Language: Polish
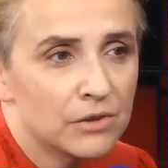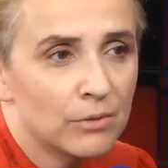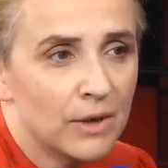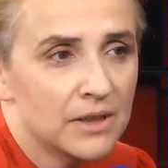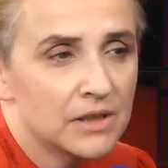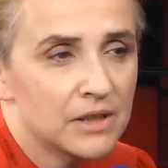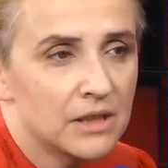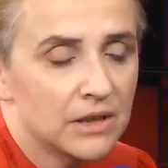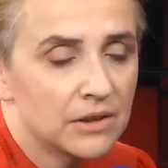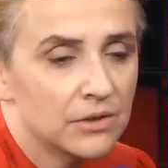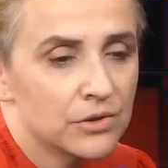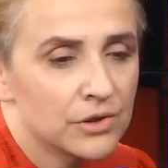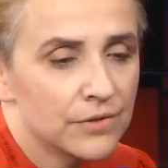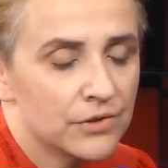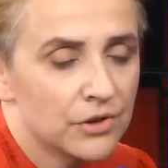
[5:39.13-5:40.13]
sytuacji,
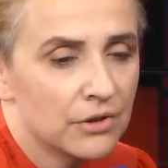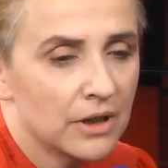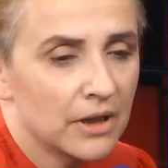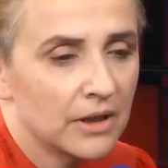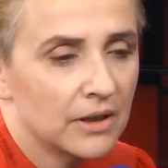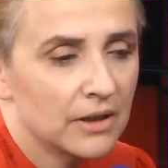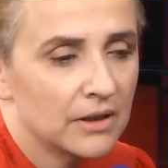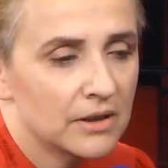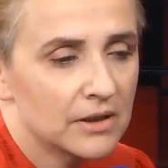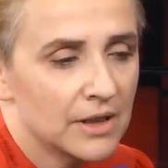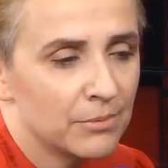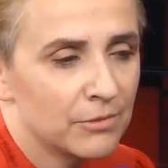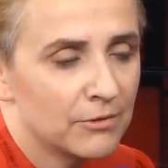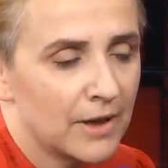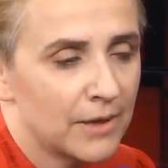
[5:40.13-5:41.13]
dlatego że wczoraj e,
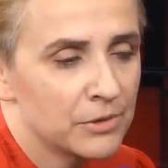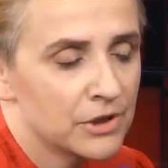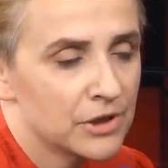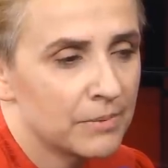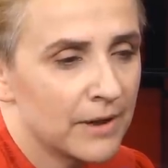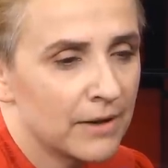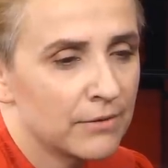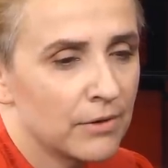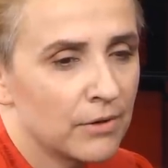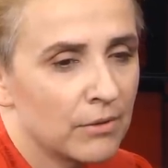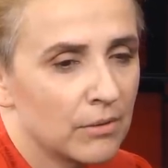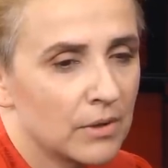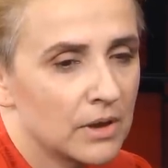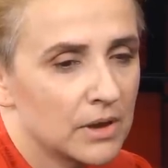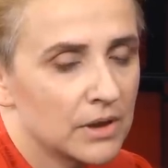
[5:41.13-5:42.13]
zajmowałam się
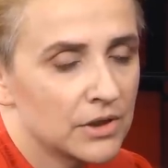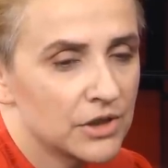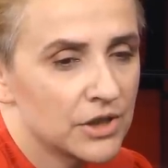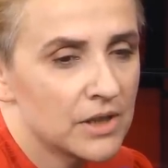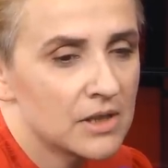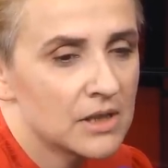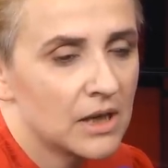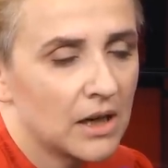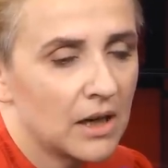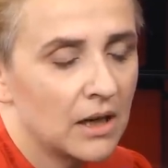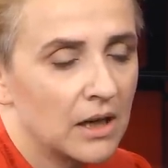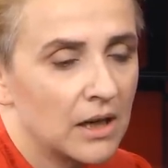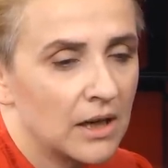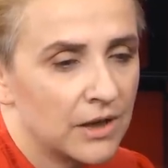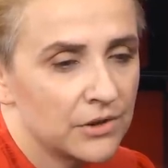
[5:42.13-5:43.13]
sprawą e, księdza
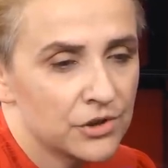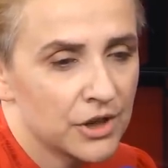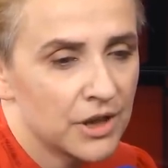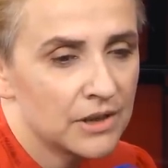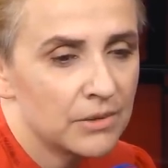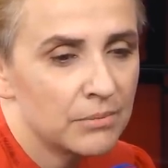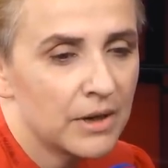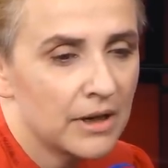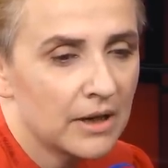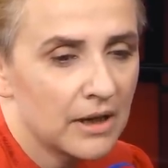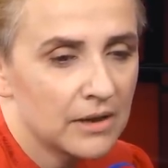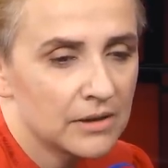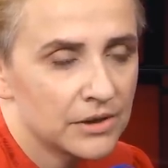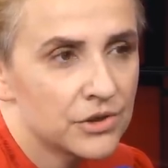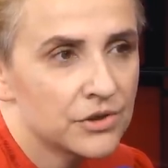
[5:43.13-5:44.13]
Andrzeja
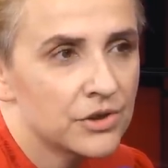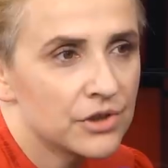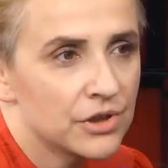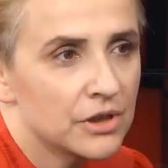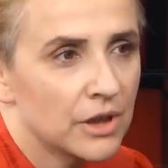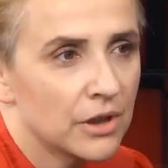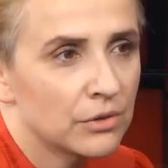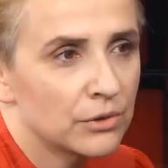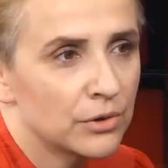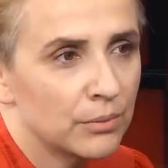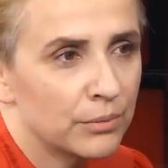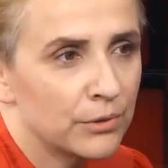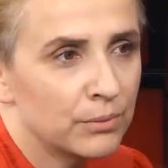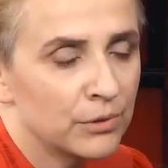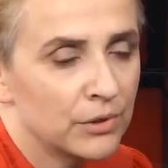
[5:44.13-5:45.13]
Dymera ze Szczecina, którą
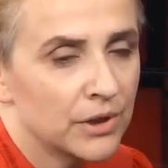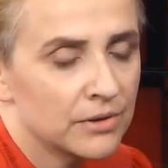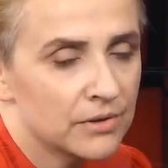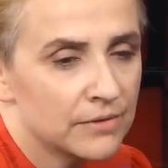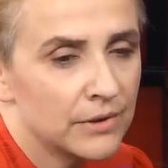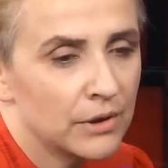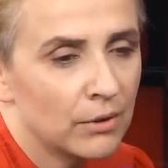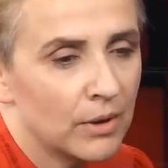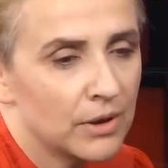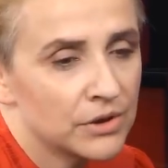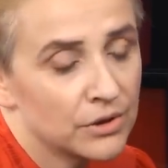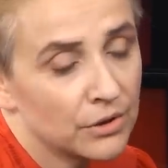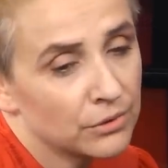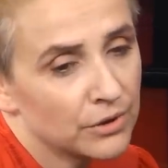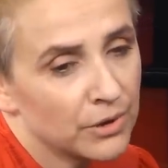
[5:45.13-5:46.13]
próbuję rozwikłać
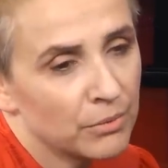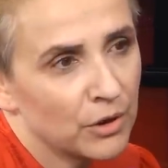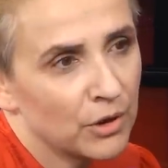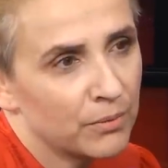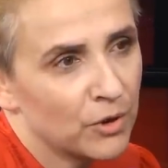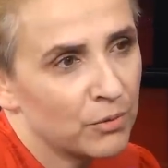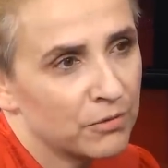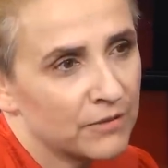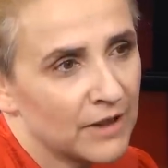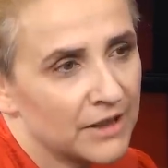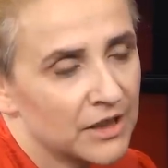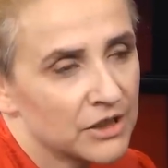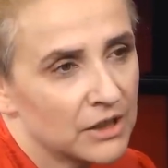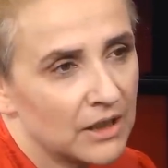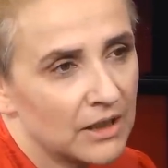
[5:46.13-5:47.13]
i o której mogę
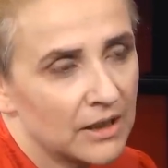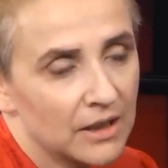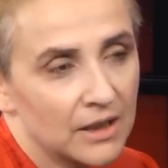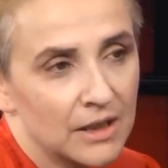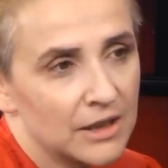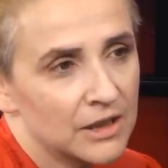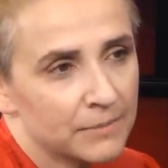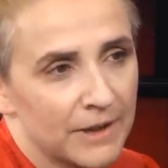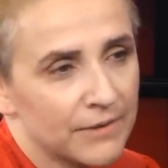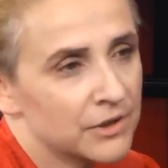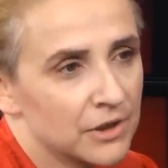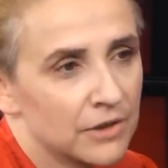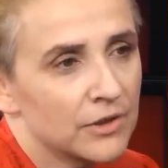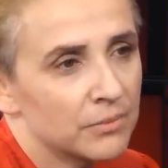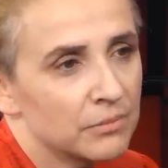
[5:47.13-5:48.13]
poopowiadać, ale sprawdzę,
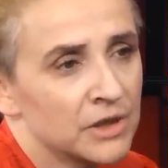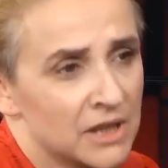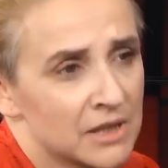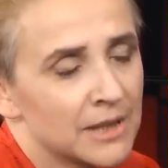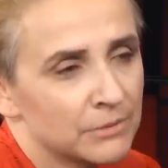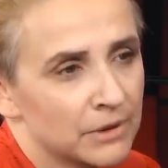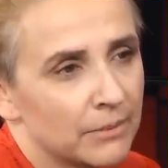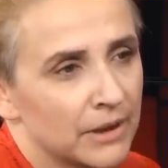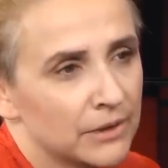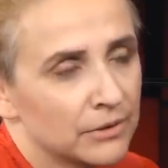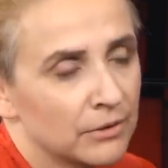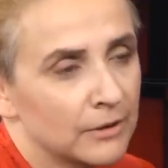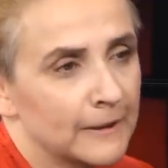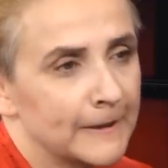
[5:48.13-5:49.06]
nie wiem, nie znam tematu.